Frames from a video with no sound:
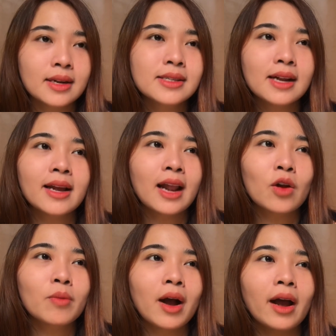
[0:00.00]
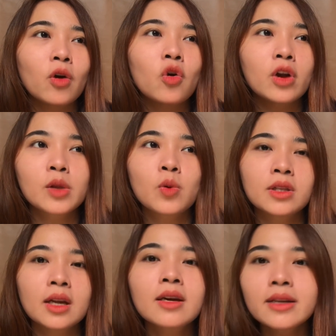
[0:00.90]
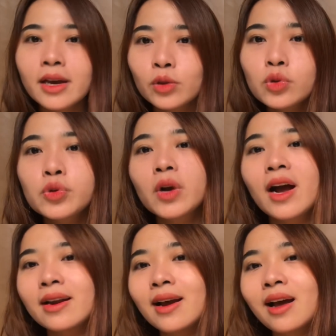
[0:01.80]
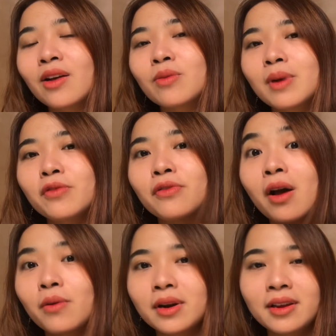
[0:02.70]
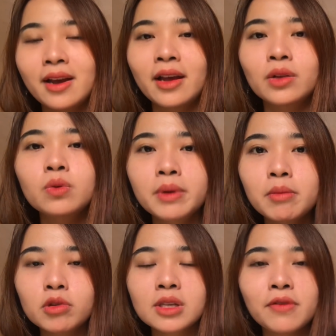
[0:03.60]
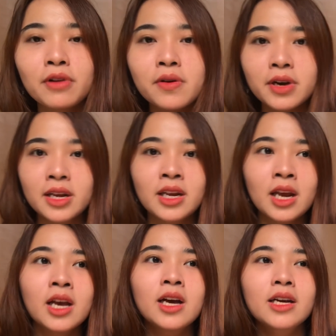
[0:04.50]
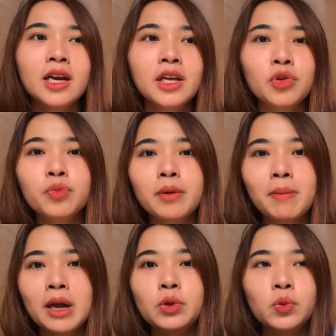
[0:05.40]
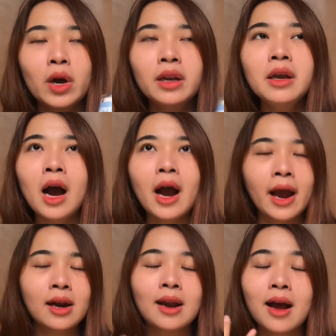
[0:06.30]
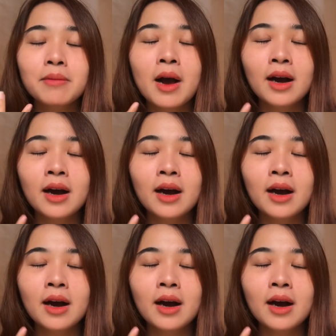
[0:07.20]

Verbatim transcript: dan selain aroma kayak coconut water dia itu juga ada aroma flowernya yaitu mimosa flower ini dan itu perpaduan yang enak